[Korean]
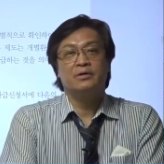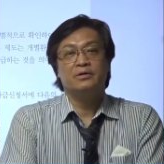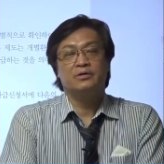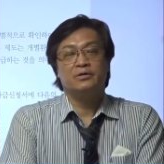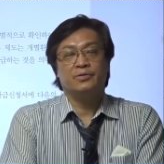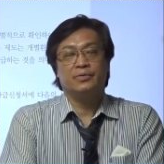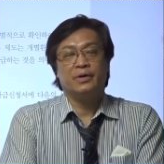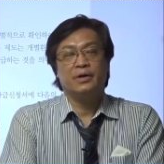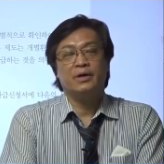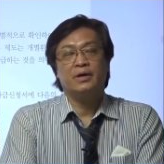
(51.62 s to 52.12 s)

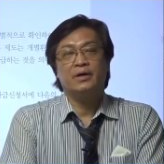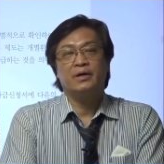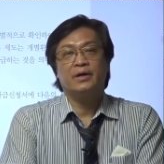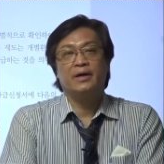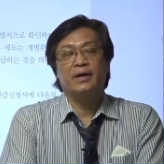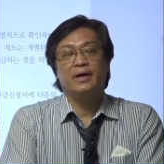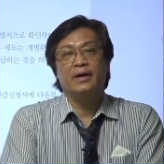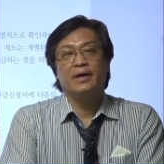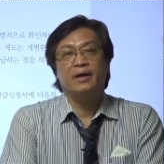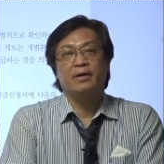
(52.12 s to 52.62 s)

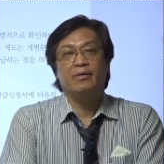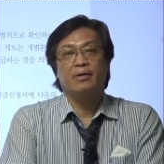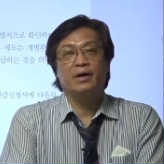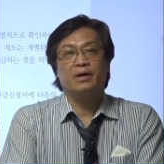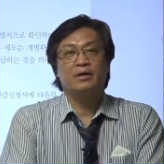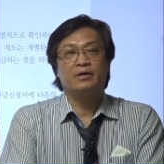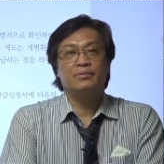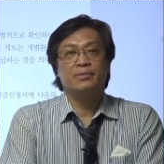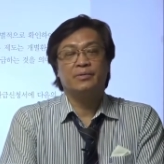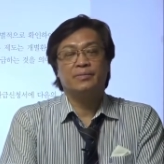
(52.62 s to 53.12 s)
정확하게
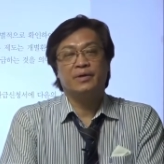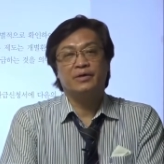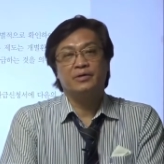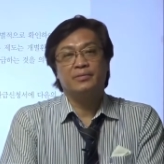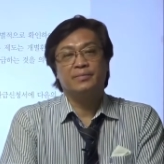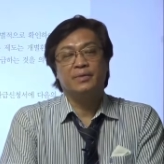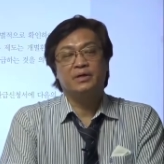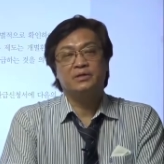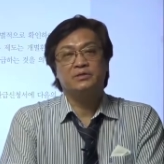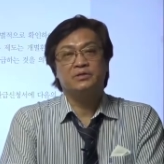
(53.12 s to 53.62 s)
환급을
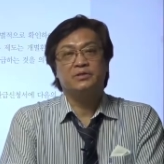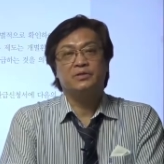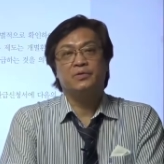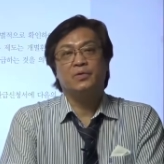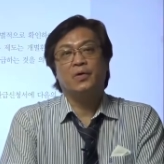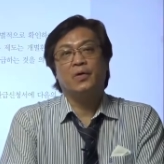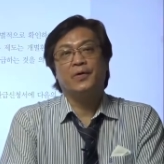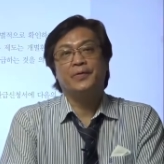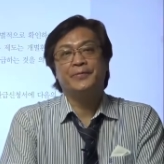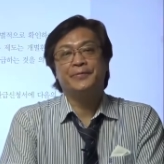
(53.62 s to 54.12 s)
받는
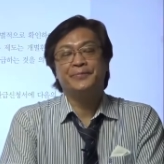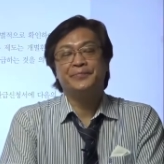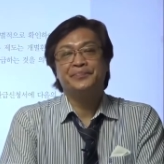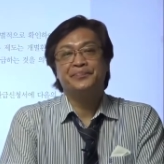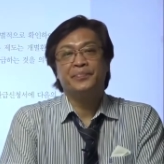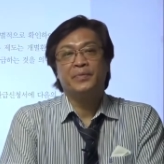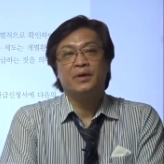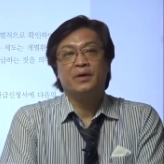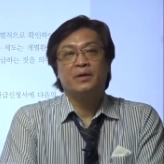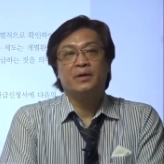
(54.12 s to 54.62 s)
방식이고
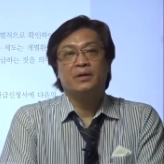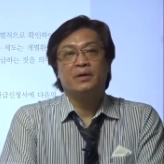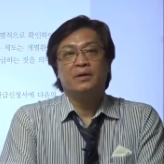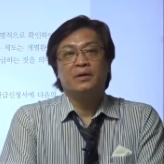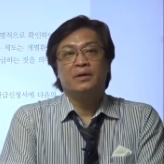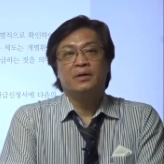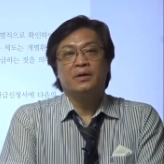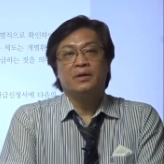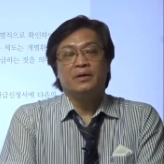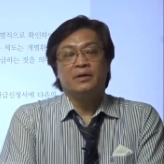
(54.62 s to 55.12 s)

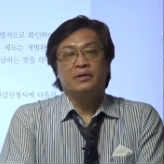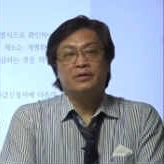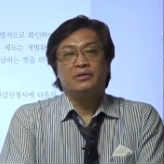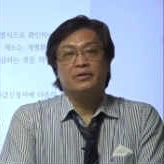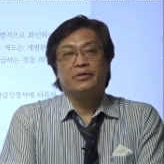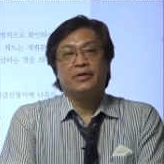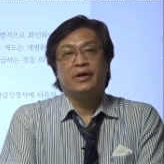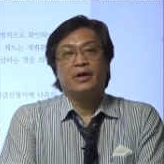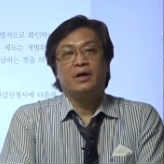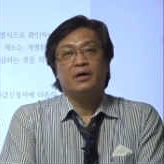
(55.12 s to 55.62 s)

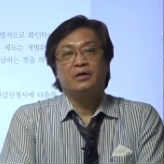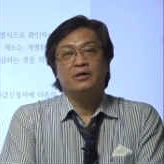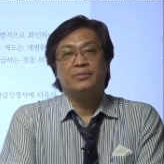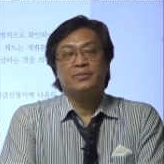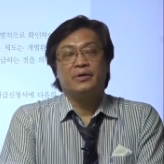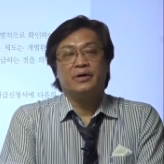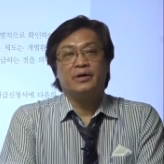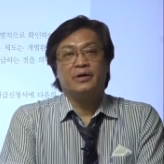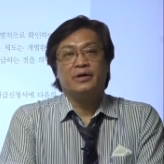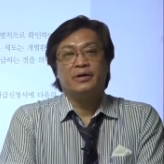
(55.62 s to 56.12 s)
정액
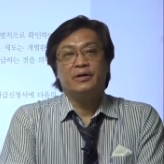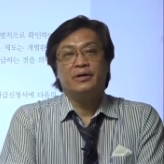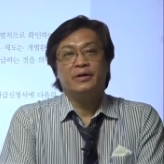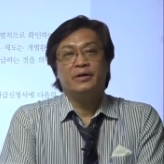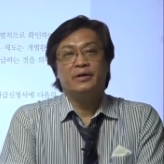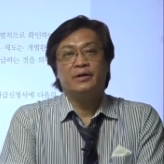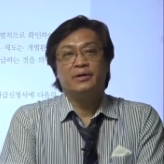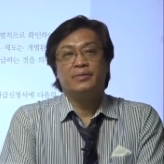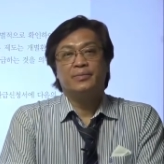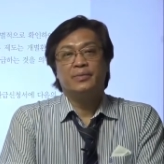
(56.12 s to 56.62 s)
환급은
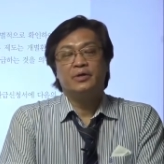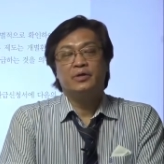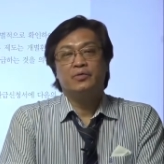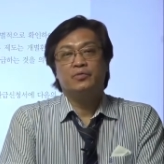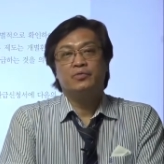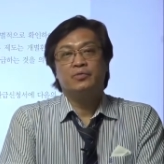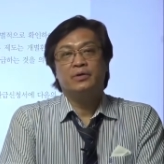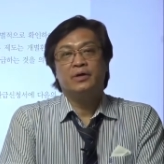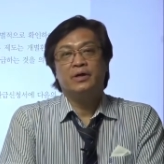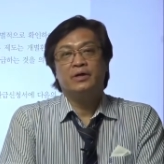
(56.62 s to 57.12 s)
미리
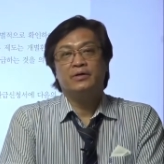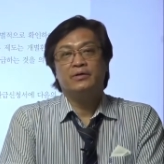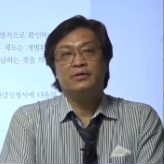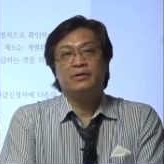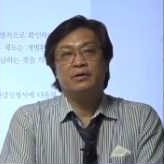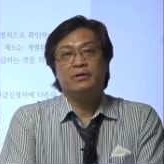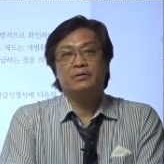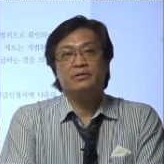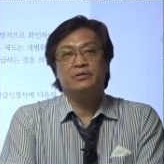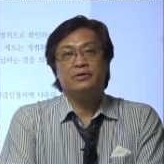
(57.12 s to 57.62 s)

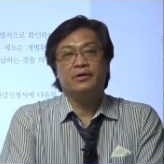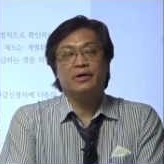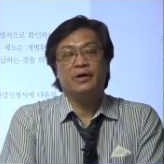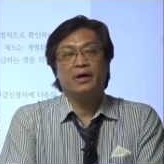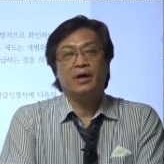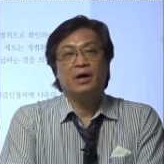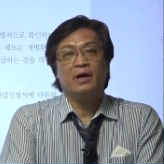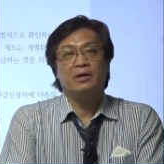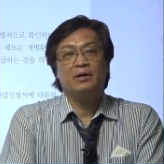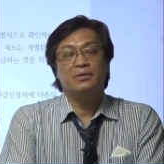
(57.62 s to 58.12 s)
국가에서 정해
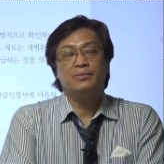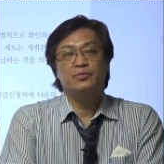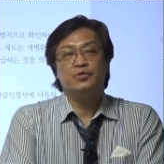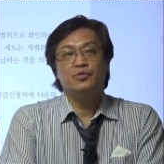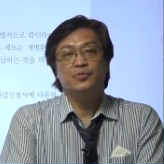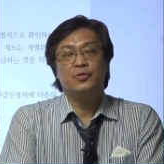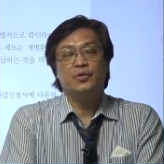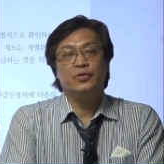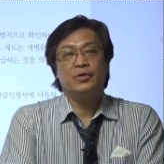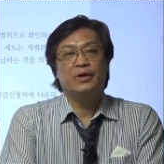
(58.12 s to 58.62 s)

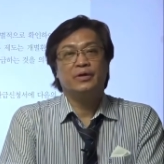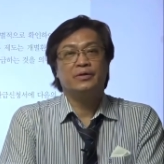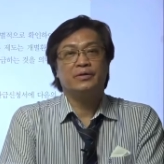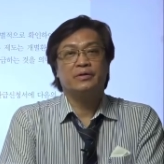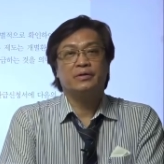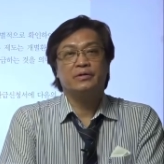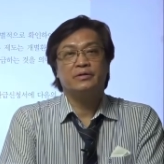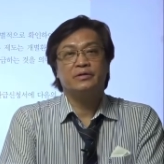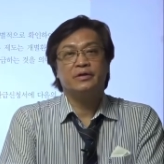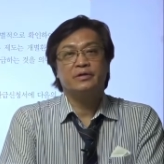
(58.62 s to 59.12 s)
환급률표라는
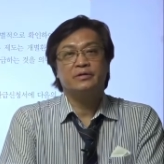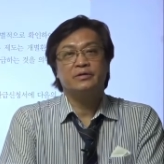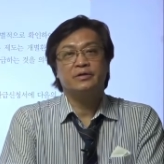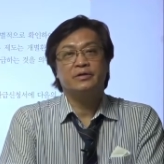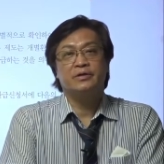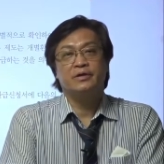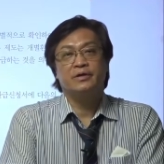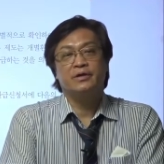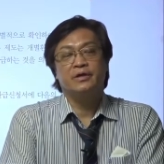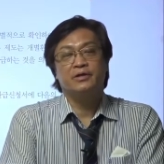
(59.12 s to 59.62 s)
걸
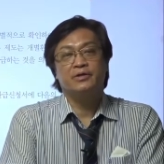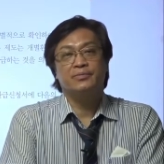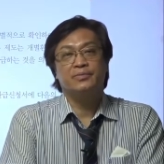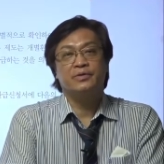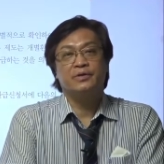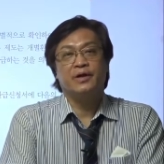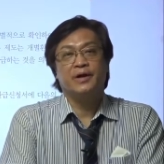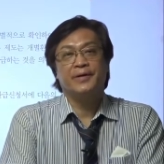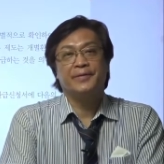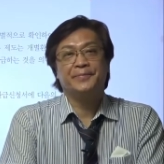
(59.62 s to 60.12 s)
책정을
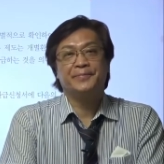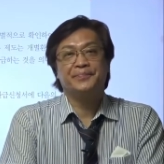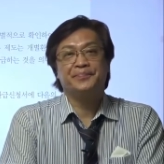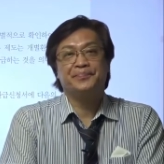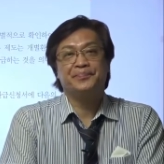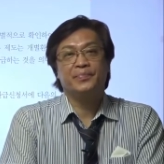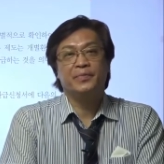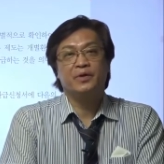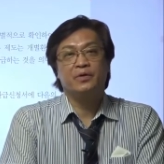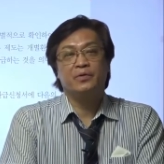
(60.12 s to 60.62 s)
해놨습니다.
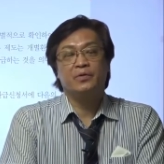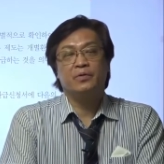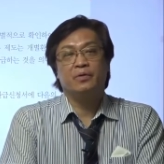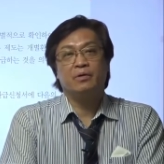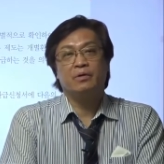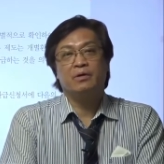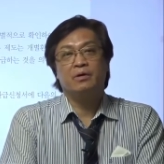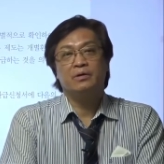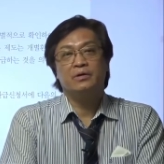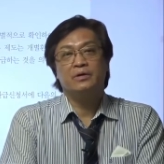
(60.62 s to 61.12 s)

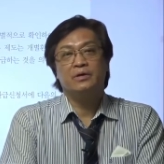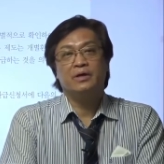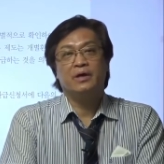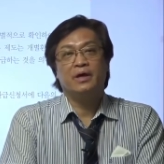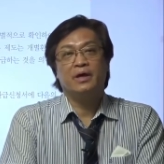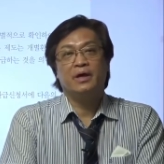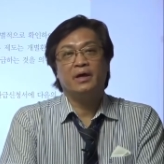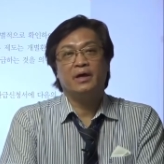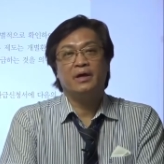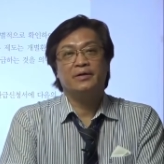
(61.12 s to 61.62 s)
그리고
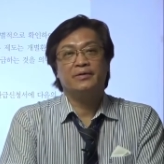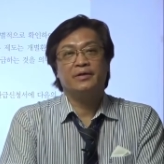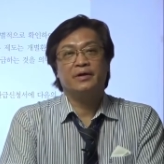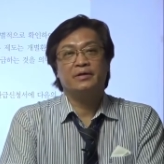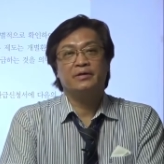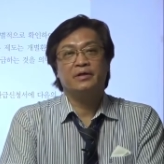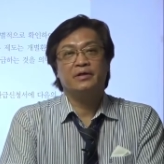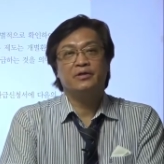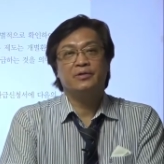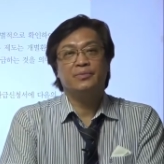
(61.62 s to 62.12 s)
거기에
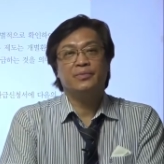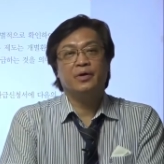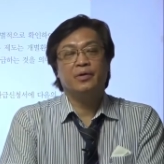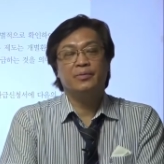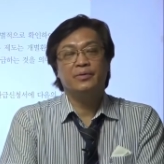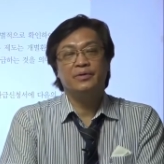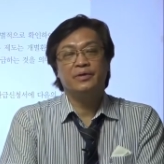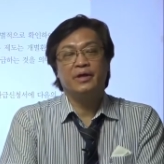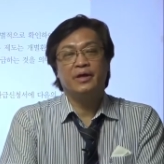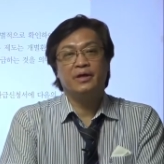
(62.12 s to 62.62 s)
해당되는
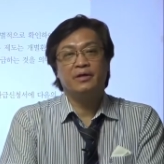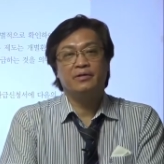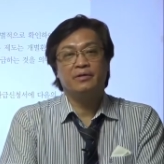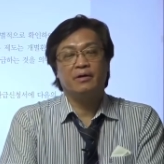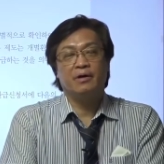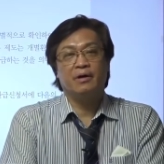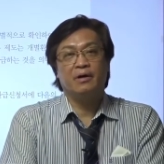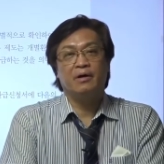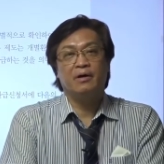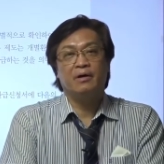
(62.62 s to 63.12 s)
범위
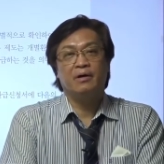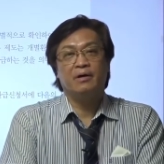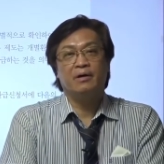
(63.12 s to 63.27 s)
내에서